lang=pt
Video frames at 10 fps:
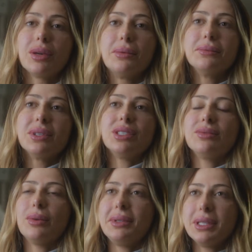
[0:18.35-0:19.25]
O que me
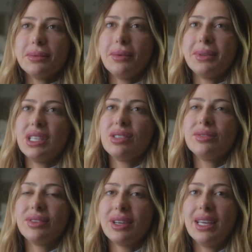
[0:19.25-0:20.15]
motivou
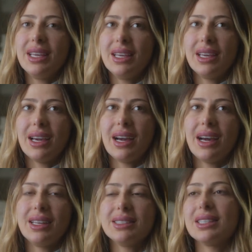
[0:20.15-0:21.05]
principalmente foi
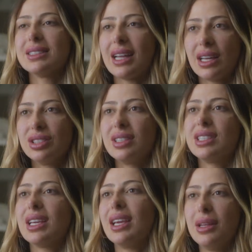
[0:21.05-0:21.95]
a necessidade de
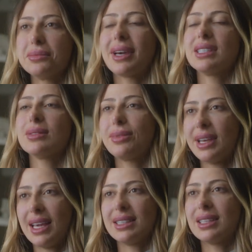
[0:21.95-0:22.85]
adquirir mais
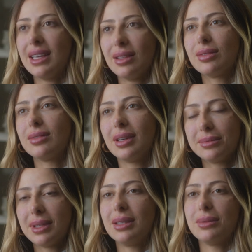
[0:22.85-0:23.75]
experiência dentro do
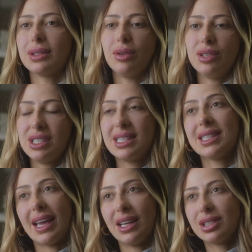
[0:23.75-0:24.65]
ramo da dermatologia
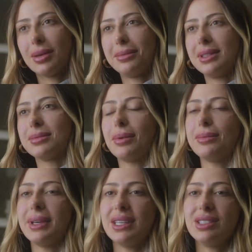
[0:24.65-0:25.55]
estética,
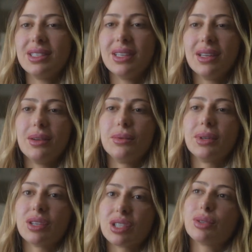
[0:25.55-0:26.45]
principalmente,
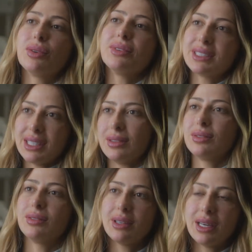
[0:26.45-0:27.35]
porque eu já estou
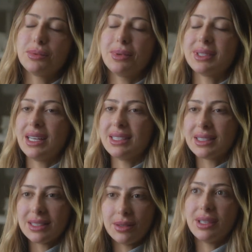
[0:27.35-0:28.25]
fazendo a
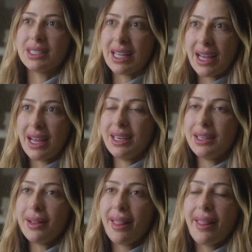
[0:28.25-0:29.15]
especialização nessa área